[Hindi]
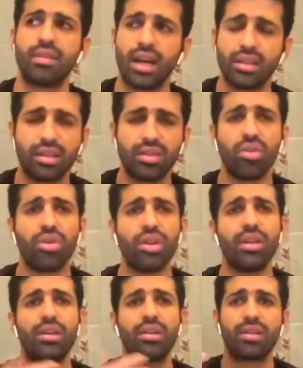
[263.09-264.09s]
रात
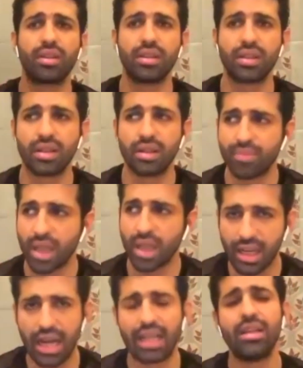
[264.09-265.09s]
इंदौरी और
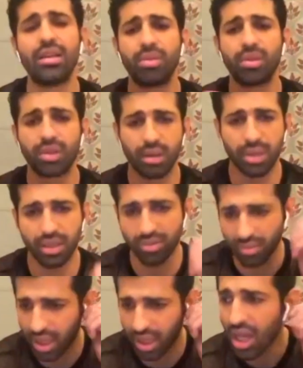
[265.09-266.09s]
गालिब और कभी
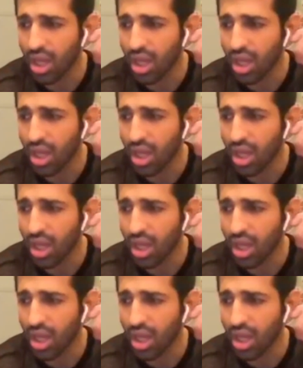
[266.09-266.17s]
उनके